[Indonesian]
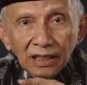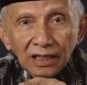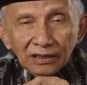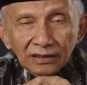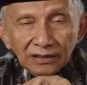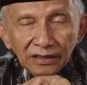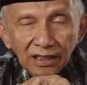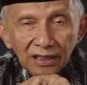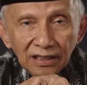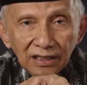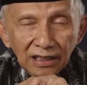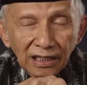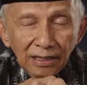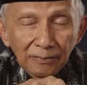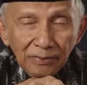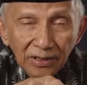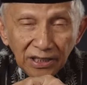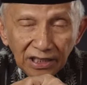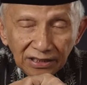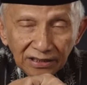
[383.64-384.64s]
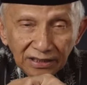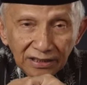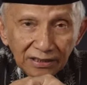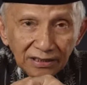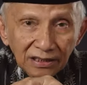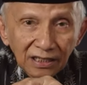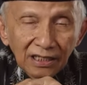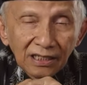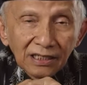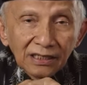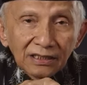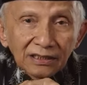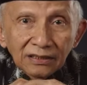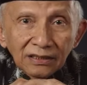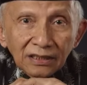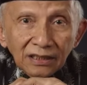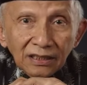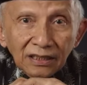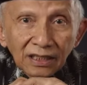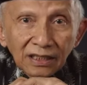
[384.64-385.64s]
antara aparat kita
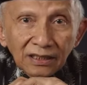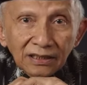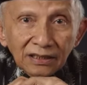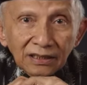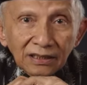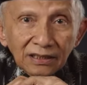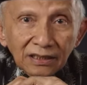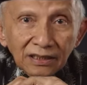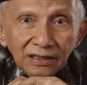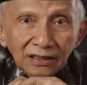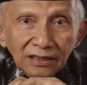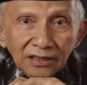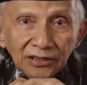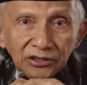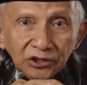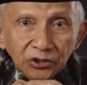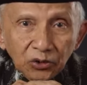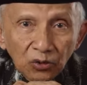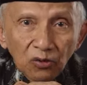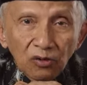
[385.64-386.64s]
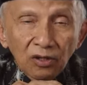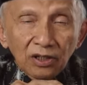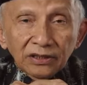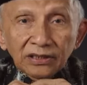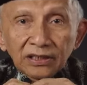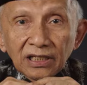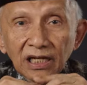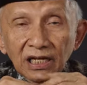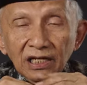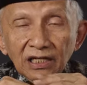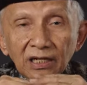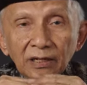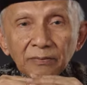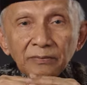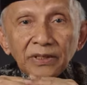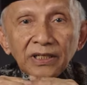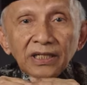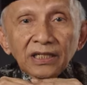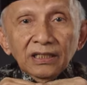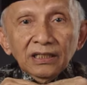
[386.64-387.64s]
dengan the so-called
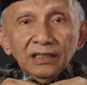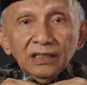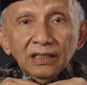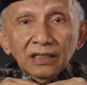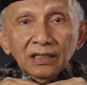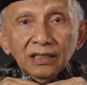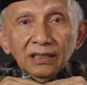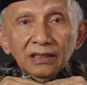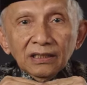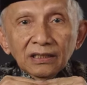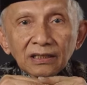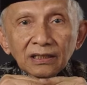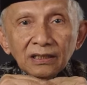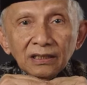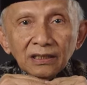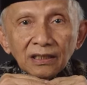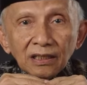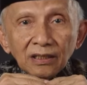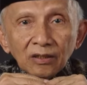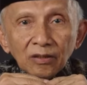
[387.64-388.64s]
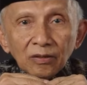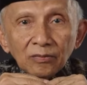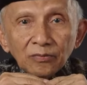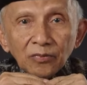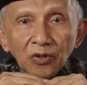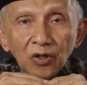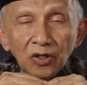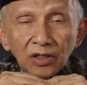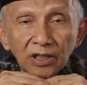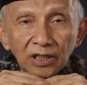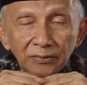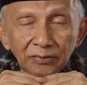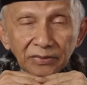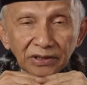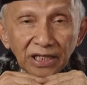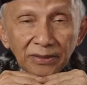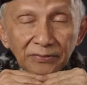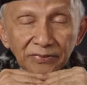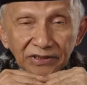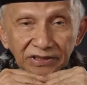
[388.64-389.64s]
KKB, ya, kelompok
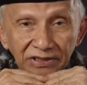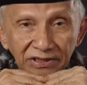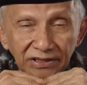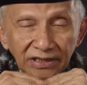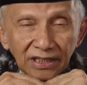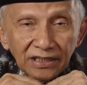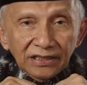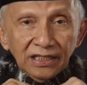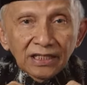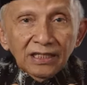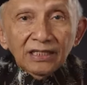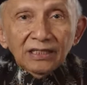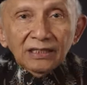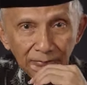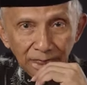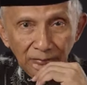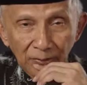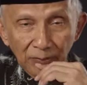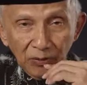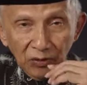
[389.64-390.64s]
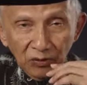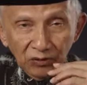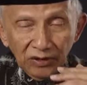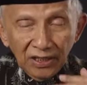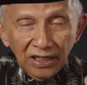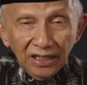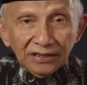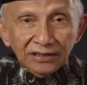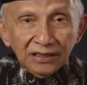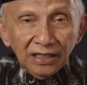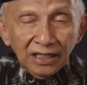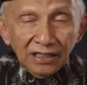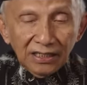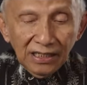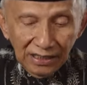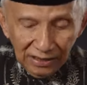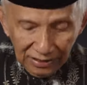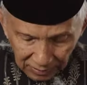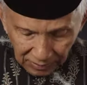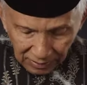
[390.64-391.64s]
kriminal bersenjata, pemberontak
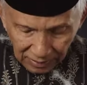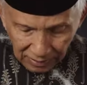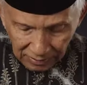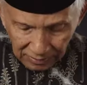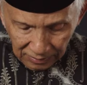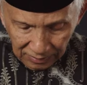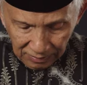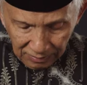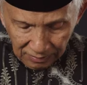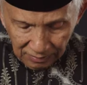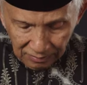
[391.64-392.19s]
katakanlah. Dan